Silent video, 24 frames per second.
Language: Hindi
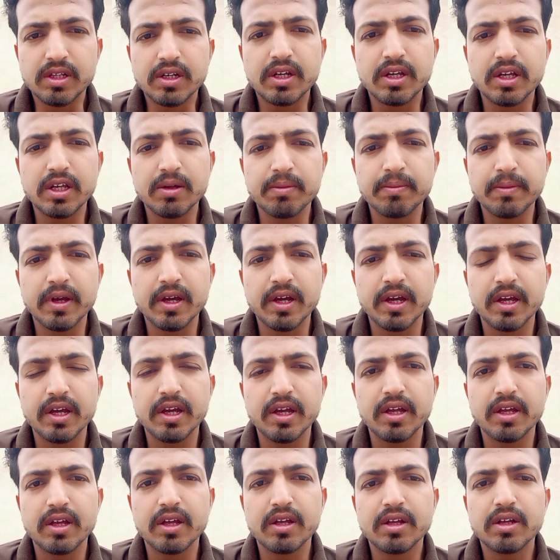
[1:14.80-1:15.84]
ज़िंदगी
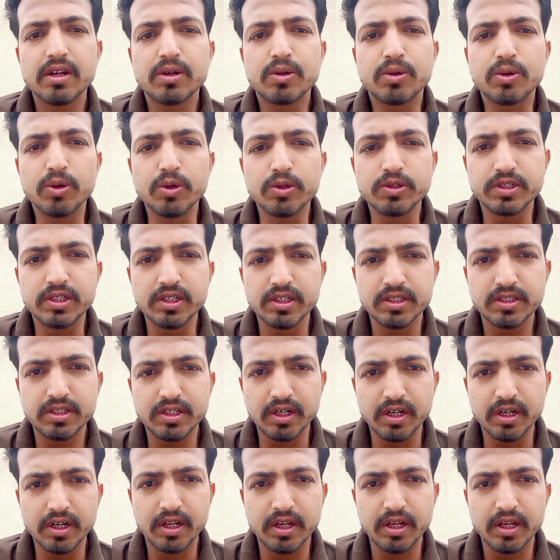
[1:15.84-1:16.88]
में
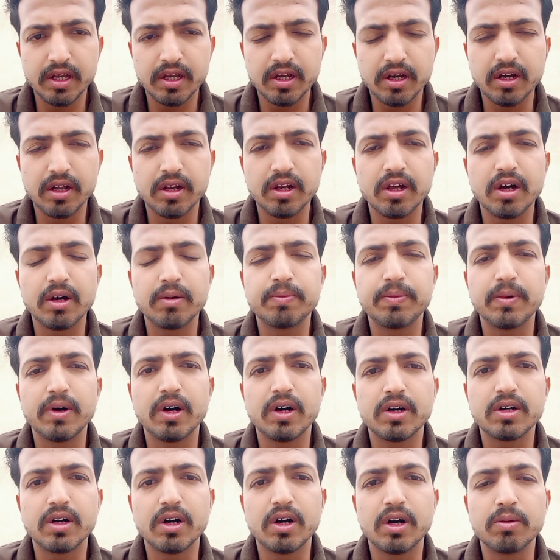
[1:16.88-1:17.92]
कोशिश करें अल्लाह
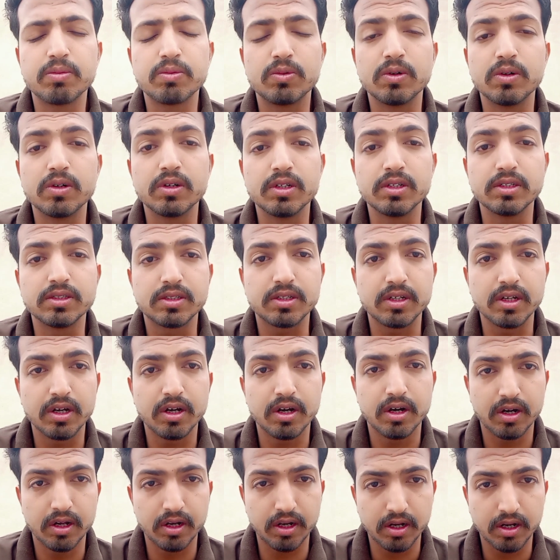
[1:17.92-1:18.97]
पाक आपको
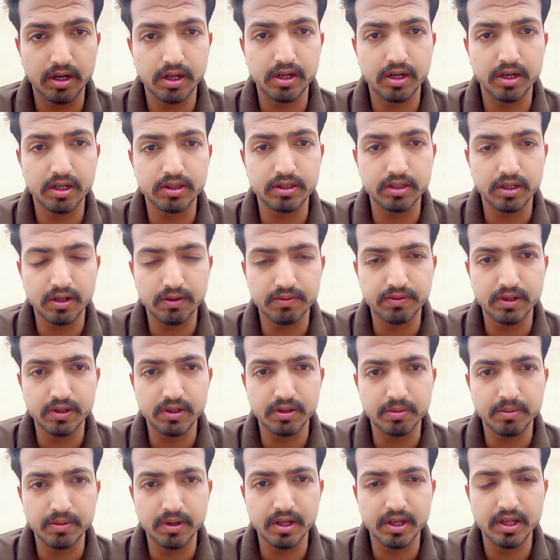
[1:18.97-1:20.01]
रिस्क हलाल अता
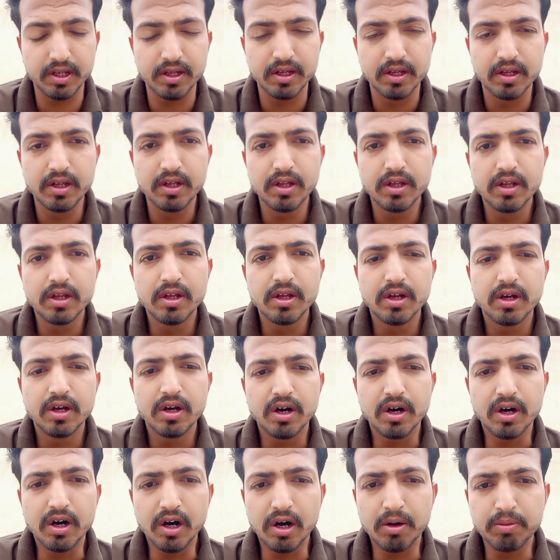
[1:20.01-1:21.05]
फरमाए
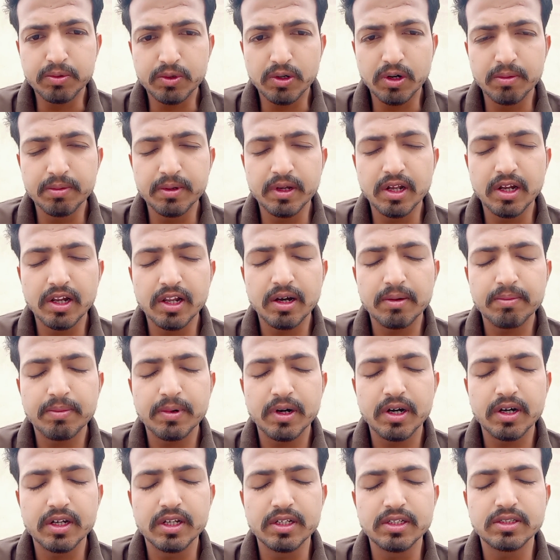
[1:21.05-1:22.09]
आपको भी
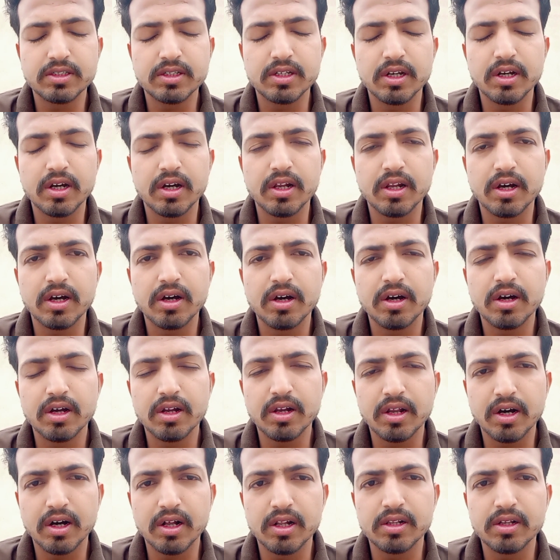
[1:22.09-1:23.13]
अल्लाह पाक रिस्क
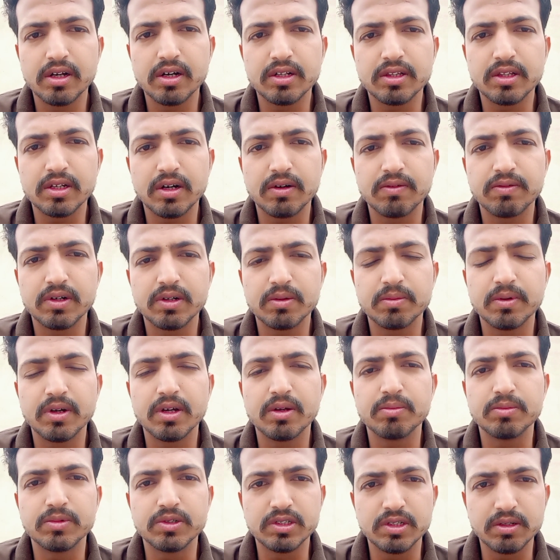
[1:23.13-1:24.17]
हलाल अता
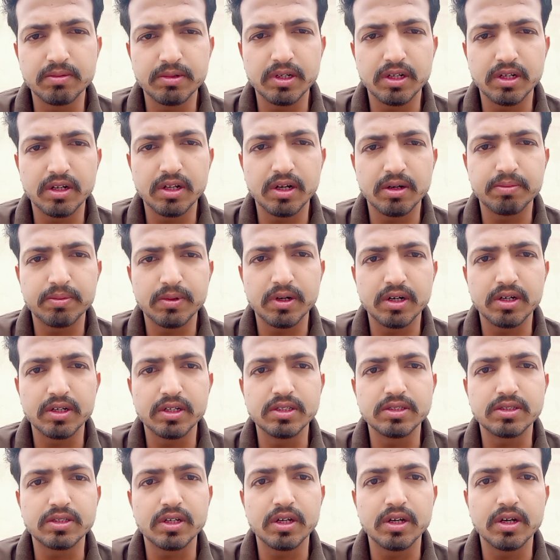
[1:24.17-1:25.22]
फरमाए मुझे भी अल्लाह
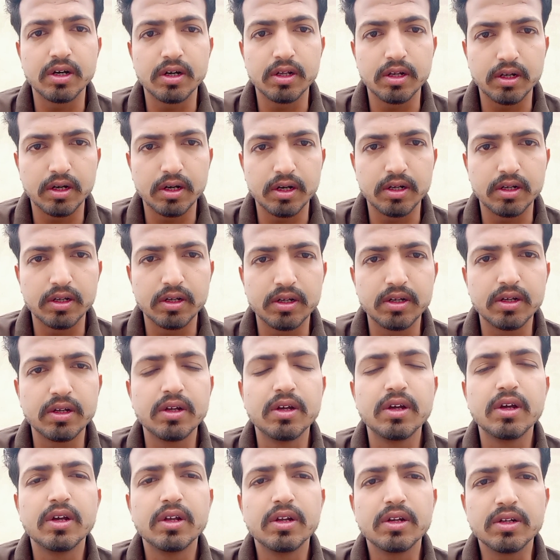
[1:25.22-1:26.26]
पाक रिस्क हलाल
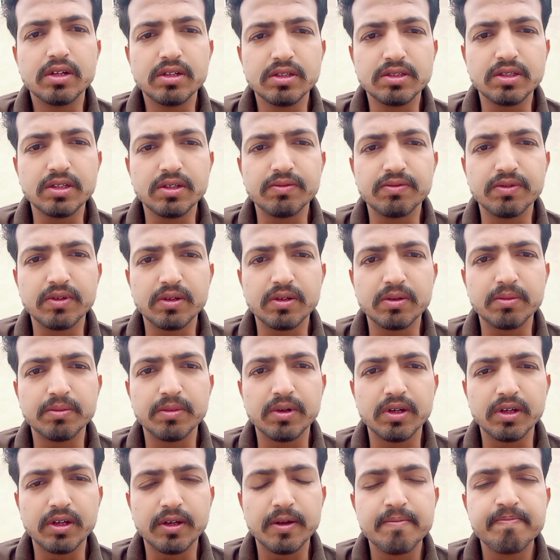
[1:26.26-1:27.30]
नसीब
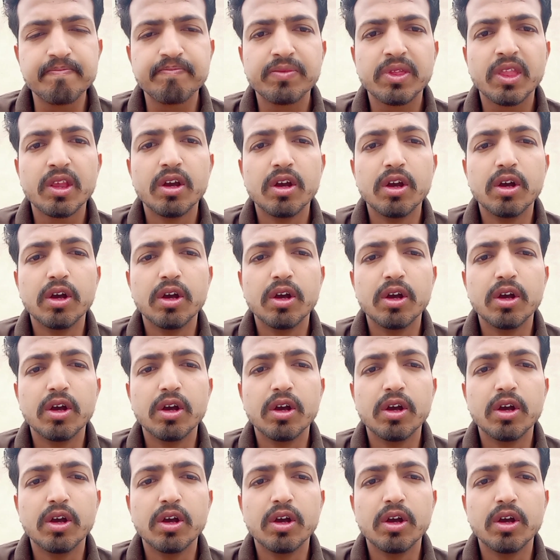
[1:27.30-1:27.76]
फरमाए